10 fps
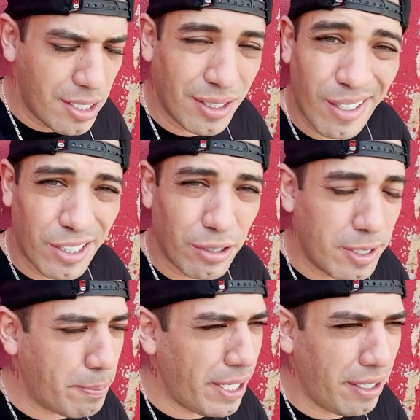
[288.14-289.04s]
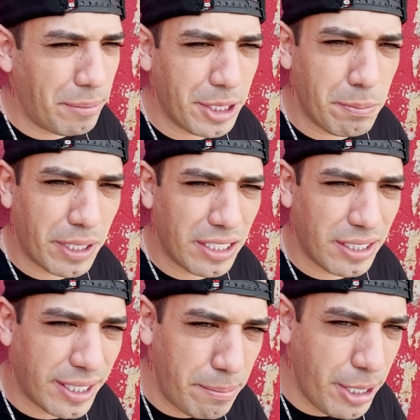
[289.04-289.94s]
agora é só esperando mesmo pra
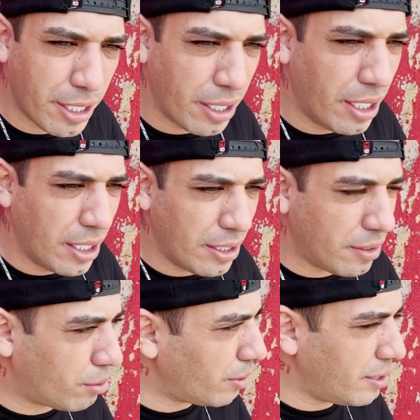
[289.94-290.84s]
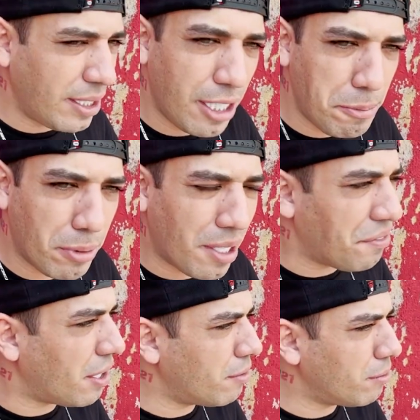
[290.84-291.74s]
gente saber. E torcer aí pro
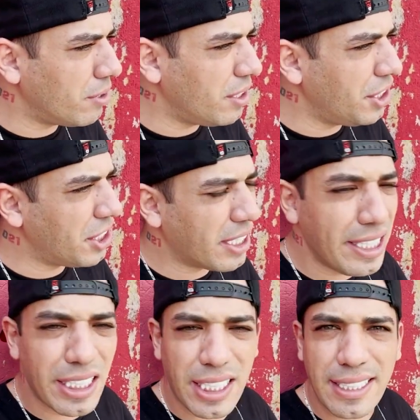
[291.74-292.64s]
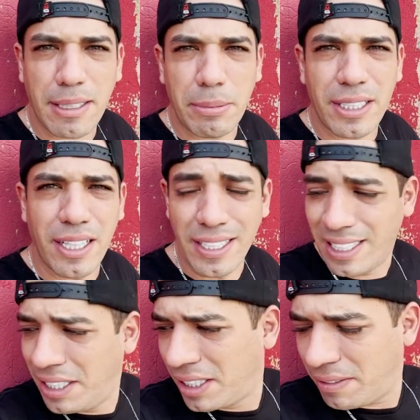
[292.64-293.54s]
Navarro conseguir chegar em casa, rapaziada.
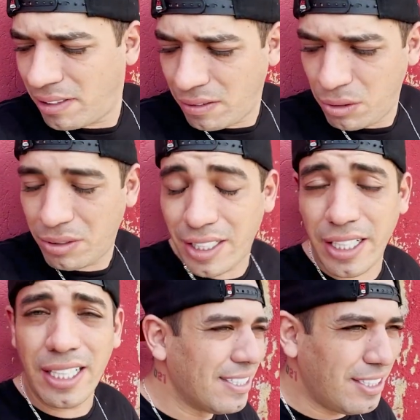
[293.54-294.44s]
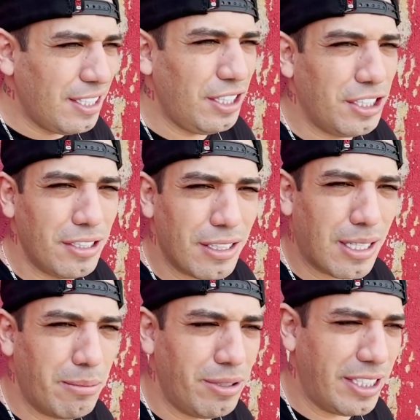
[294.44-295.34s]
Que ele que vai voltar dirigindo a
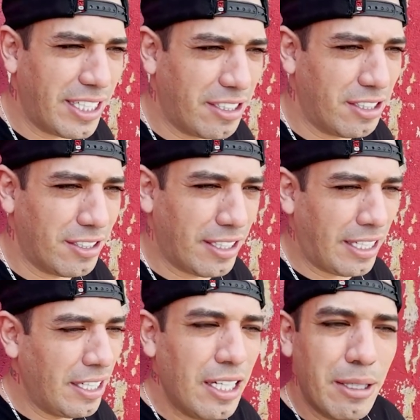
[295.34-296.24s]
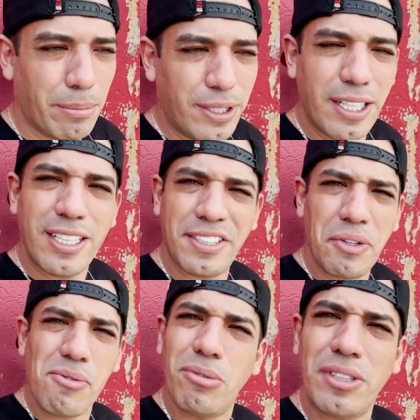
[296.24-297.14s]
caminhonete, né? Poderia ser
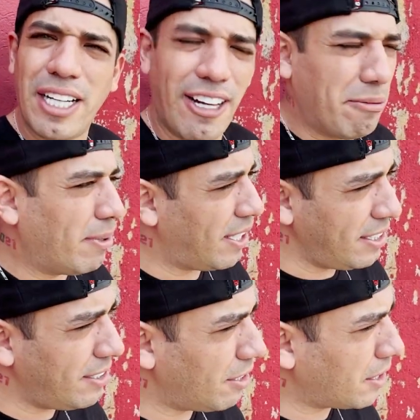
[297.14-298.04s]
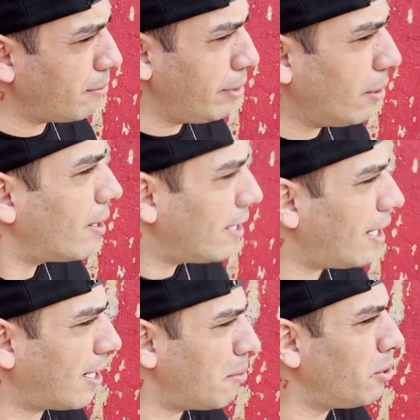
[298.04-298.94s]
o contrário, mas eu acho que é melhor
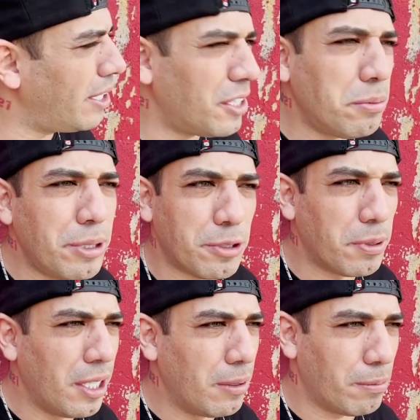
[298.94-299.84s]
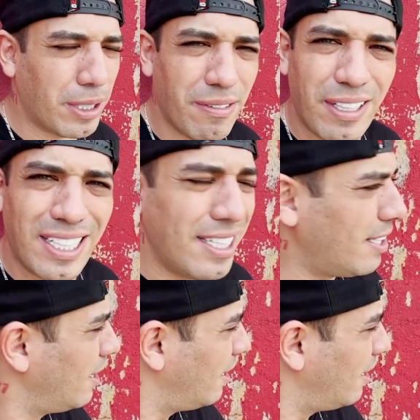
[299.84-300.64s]
a caminhonete mesmo. Ah, se quiser,